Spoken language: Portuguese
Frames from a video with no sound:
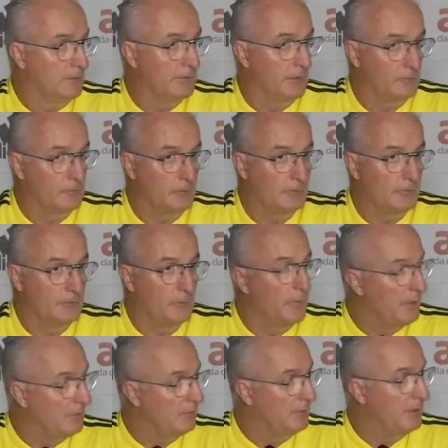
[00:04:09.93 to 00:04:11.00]
São todos do
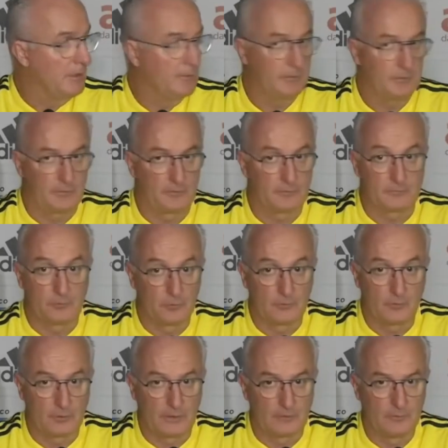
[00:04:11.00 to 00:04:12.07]
mesmo nível, são
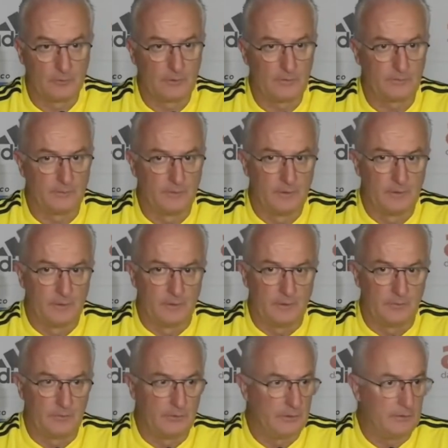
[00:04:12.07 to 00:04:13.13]
todos jogadores
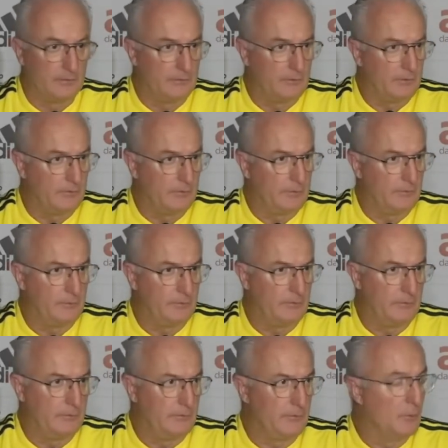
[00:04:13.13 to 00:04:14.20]
de, de, de,
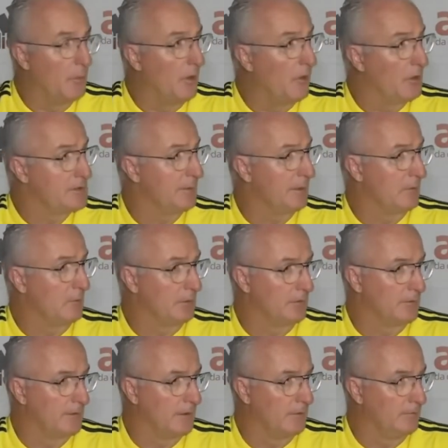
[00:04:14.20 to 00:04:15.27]
de, uma ótima
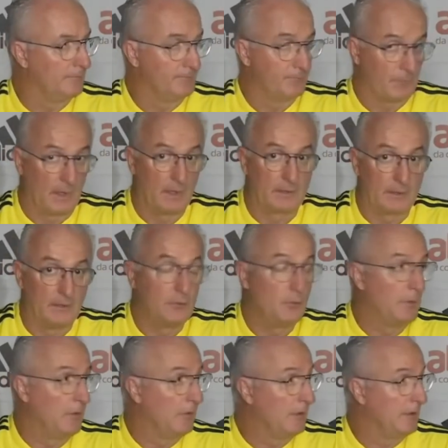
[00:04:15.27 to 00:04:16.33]
condição. A grande
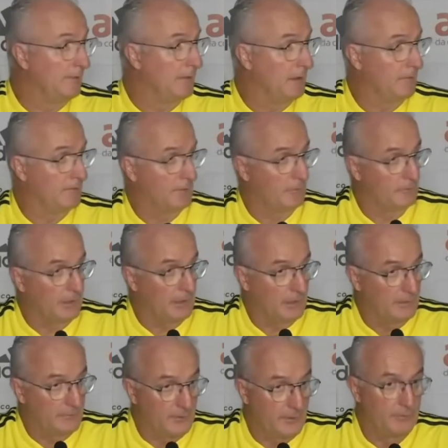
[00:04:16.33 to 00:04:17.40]
maioria deles eu
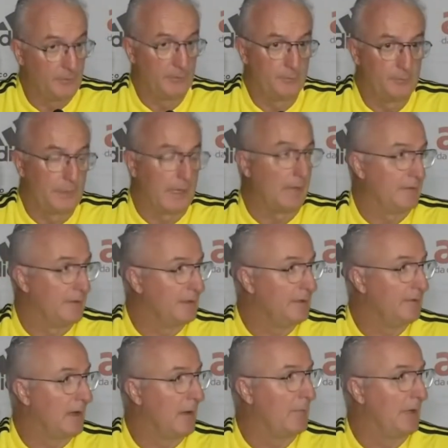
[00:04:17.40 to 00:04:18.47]
já tive o prazer
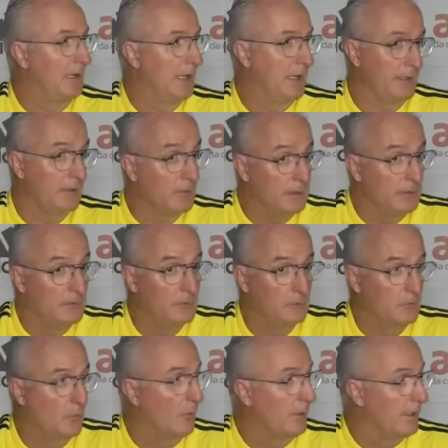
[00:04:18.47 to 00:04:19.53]
de trabalhar e, e
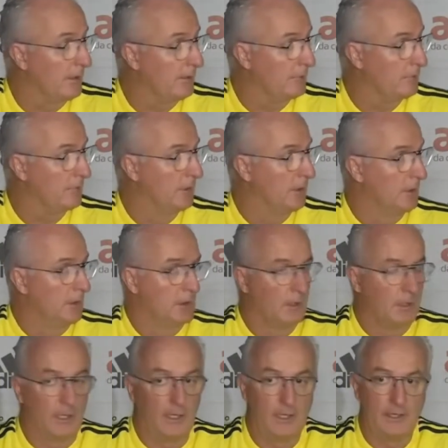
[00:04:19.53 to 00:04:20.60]
os conheço.
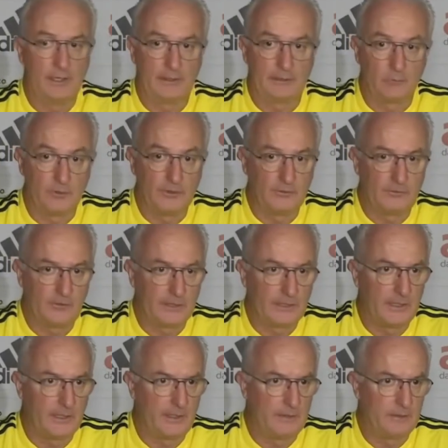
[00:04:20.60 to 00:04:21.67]
É, quando eu
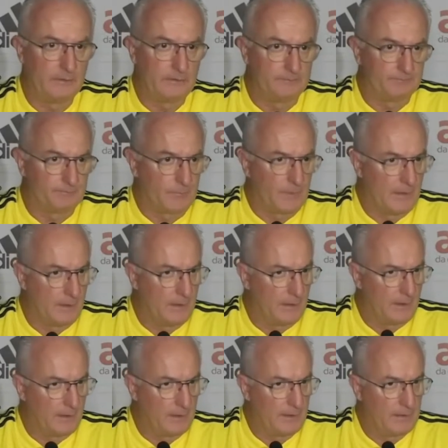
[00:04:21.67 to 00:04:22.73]
cheguei,
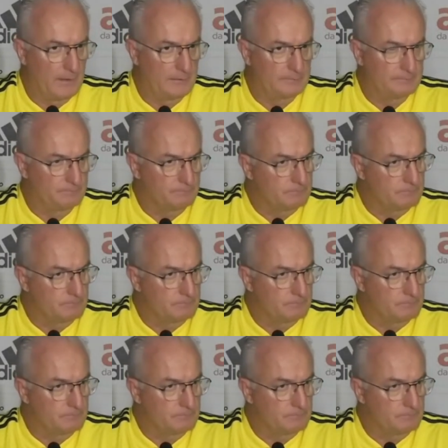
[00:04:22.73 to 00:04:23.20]
é,